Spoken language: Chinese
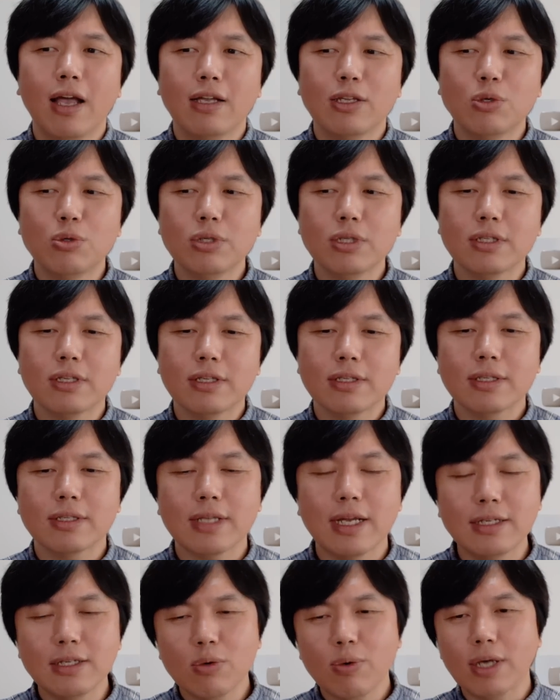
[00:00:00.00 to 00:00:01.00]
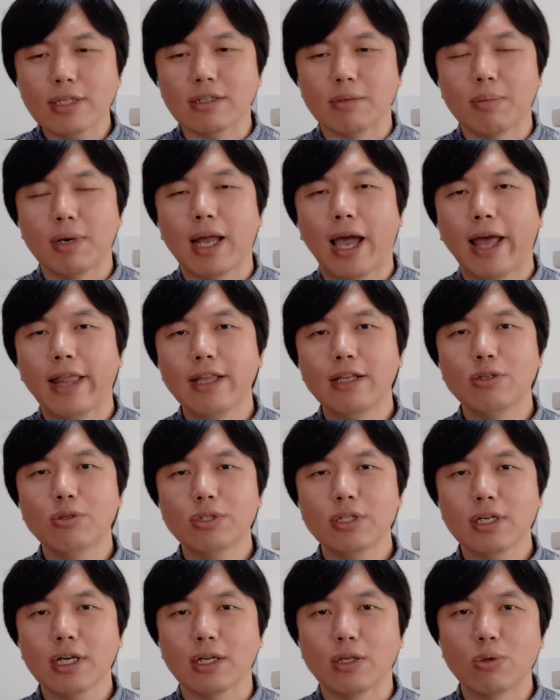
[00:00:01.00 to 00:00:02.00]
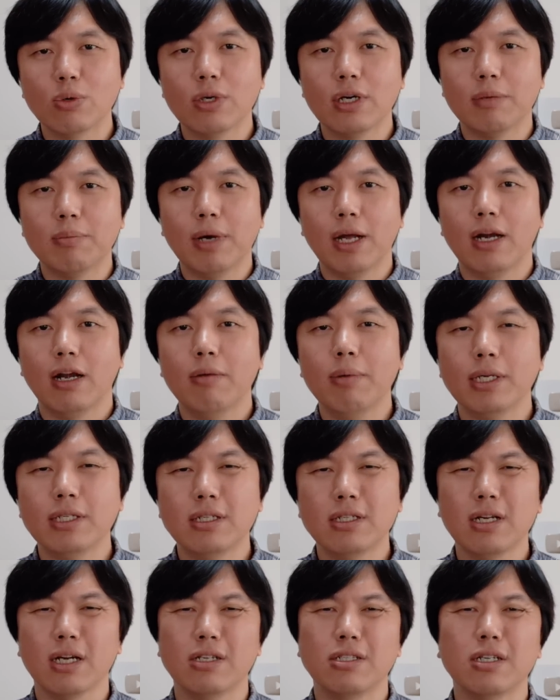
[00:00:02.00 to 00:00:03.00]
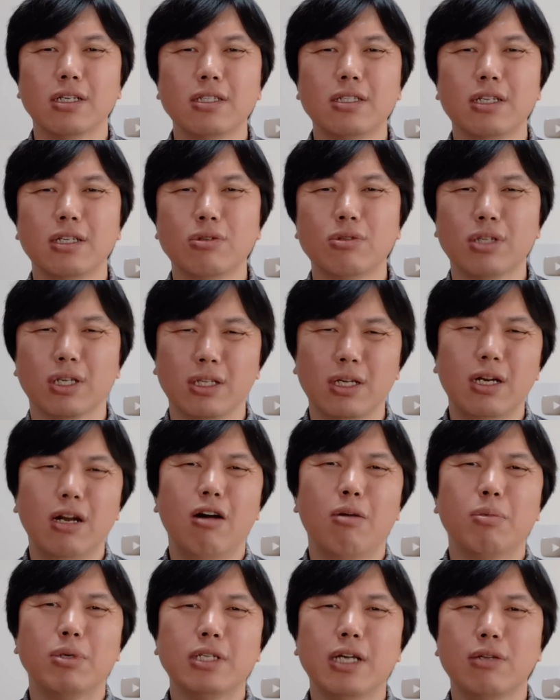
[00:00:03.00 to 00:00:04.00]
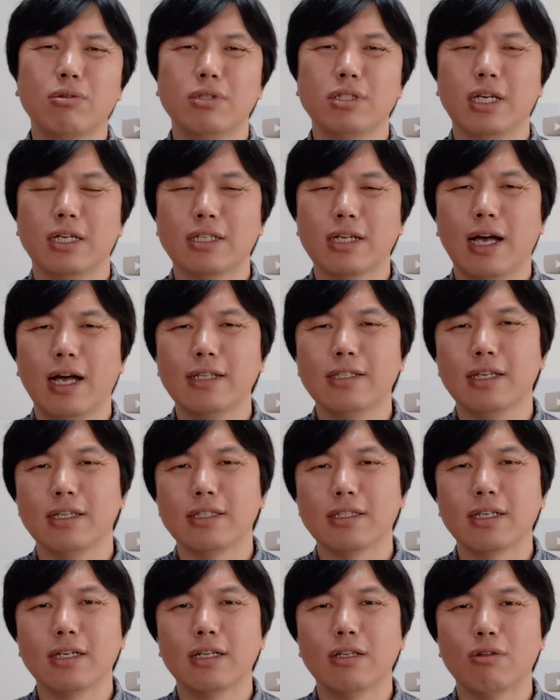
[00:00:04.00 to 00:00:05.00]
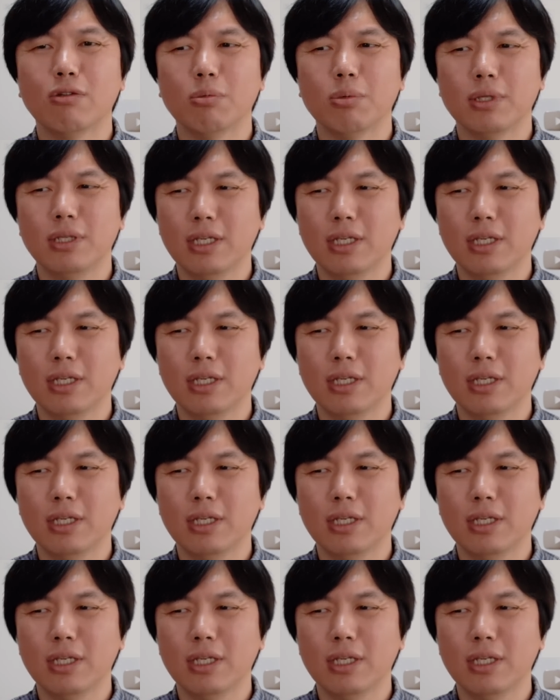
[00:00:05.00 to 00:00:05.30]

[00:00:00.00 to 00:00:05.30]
就是他这个话怎么来的？就是很多人吧，老百姓很生气，就整天让我们下去检查检测的，对不对？